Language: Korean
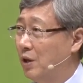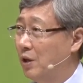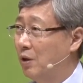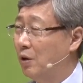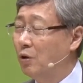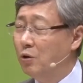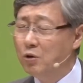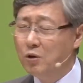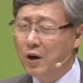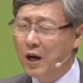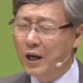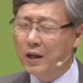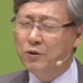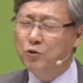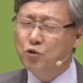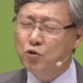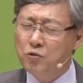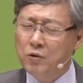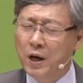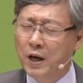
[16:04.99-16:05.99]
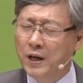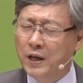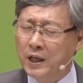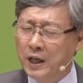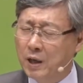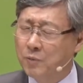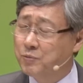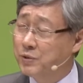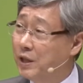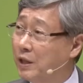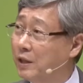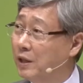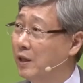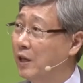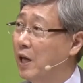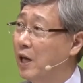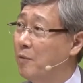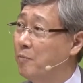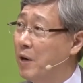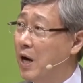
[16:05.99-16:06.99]
어느 한순간에 갑자기
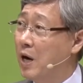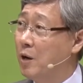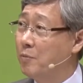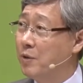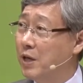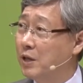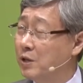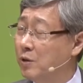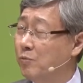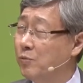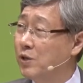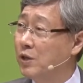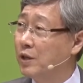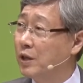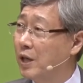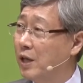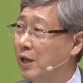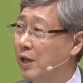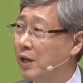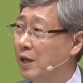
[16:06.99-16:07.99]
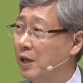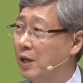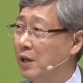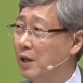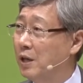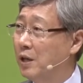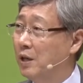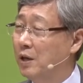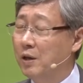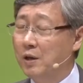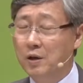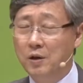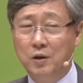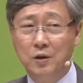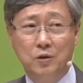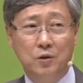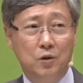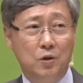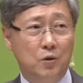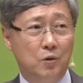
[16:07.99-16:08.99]
내 마음의 심령에
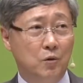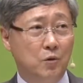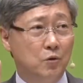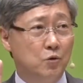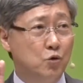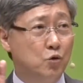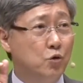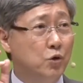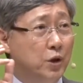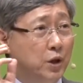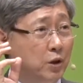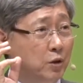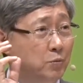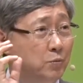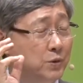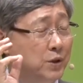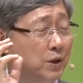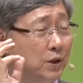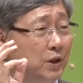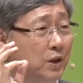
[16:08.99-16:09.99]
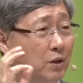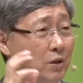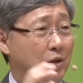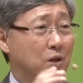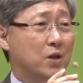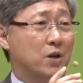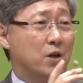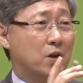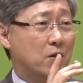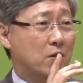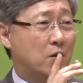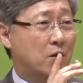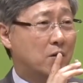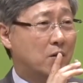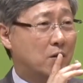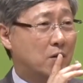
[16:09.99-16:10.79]
주의 음성이 들려요.